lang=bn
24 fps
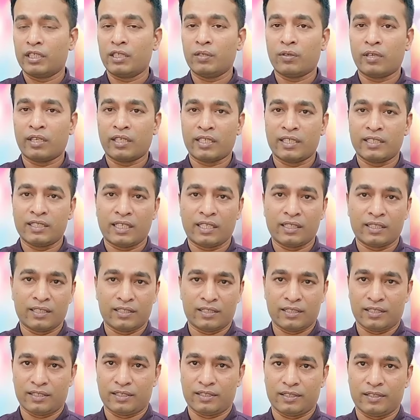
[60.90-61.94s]
কি অনেকে জানতে
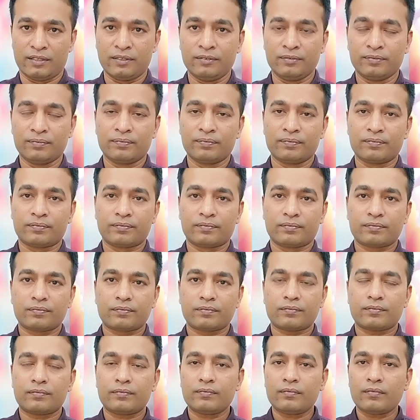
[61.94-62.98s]
চেয়েছেন
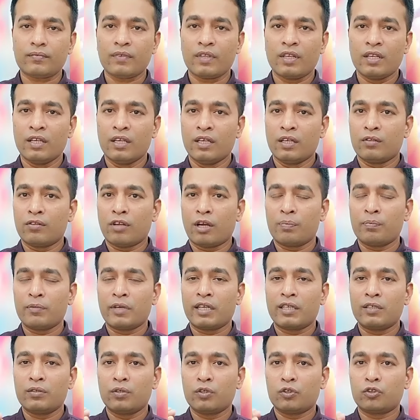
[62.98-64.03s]
তো আপনারা
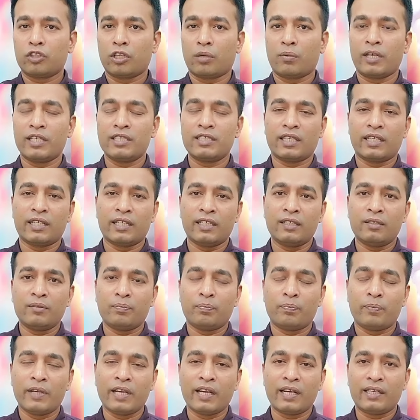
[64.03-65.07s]
কিন্তু সবাই জানেন
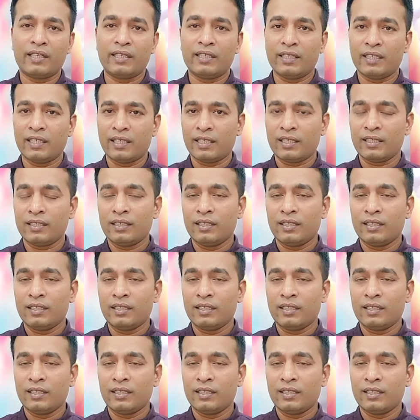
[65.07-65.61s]
বিআরটিএ